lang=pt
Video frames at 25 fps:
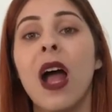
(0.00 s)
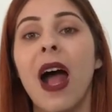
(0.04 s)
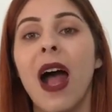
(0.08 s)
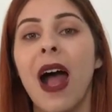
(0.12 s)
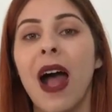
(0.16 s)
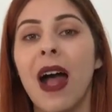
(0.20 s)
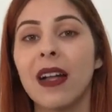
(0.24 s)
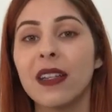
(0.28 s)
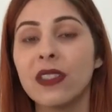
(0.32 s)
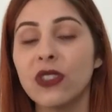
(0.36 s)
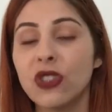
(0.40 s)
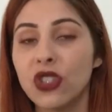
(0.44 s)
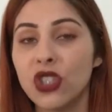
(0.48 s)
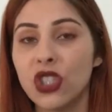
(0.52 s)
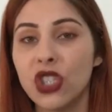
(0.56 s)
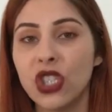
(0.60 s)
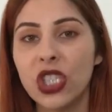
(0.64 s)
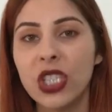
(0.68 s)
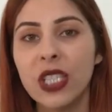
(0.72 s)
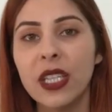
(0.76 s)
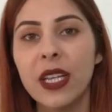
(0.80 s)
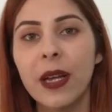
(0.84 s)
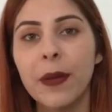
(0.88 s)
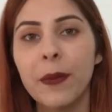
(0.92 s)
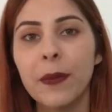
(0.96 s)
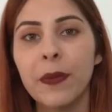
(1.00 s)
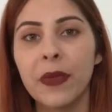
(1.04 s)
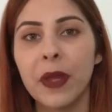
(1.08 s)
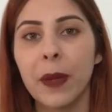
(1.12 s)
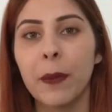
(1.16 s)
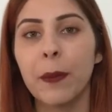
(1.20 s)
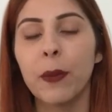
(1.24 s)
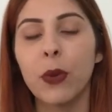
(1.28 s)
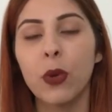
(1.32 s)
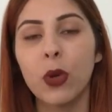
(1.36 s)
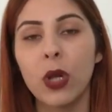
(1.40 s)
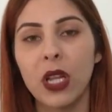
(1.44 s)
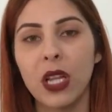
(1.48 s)
a antiga
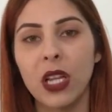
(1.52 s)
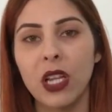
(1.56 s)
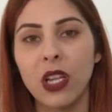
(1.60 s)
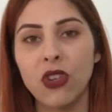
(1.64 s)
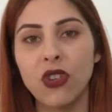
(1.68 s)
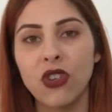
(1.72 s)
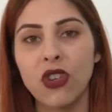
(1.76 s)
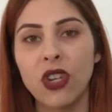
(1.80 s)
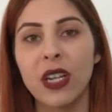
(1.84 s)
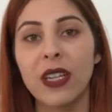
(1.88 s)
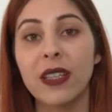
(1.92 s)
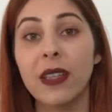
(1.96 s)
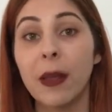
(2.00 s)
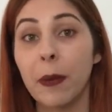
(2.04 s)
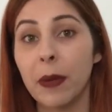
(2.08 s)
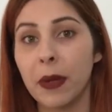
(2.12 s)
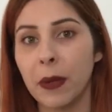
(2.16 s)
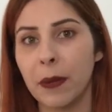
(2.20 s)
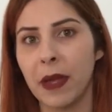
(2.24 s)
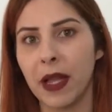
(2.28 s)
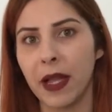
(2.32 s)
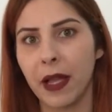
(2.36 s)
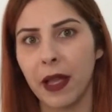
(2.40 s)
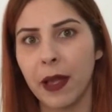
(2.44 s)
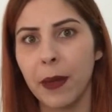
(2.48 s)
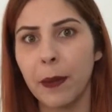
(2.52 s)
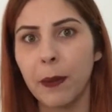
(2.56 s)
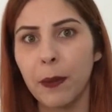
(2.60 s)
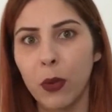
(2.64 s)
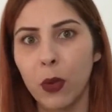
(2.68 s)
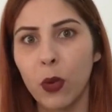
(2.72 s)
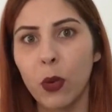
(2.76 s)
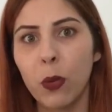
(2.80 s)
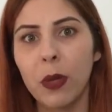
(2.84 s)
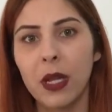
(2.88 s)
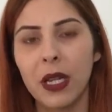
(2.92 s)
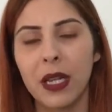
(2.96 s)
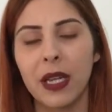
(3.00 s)
política da Primeira
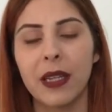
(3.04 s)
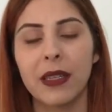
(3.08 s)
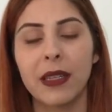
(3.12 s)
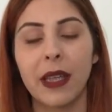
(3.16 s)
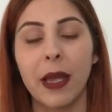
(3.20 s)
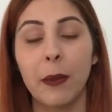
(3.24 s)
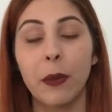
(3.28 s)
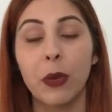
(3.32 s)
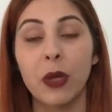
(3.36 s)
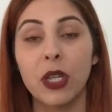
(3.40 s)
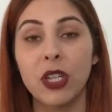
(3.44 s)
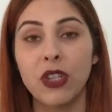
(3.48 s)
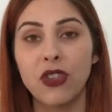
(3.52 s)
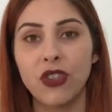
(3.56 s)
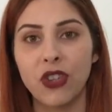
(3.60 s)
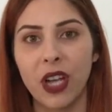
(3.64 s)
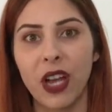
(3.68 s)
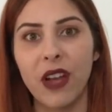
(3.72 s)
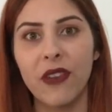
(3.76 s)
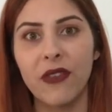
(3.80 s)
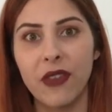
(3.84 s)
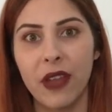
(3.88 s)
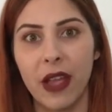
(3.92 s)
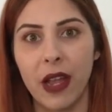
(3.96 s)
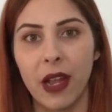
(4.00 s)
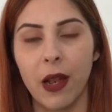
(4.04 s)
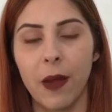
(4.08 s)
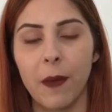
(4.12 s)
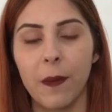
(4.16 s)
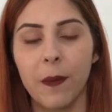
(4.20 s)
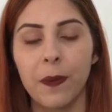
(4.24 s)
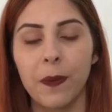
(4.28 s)
República, né, a política velha.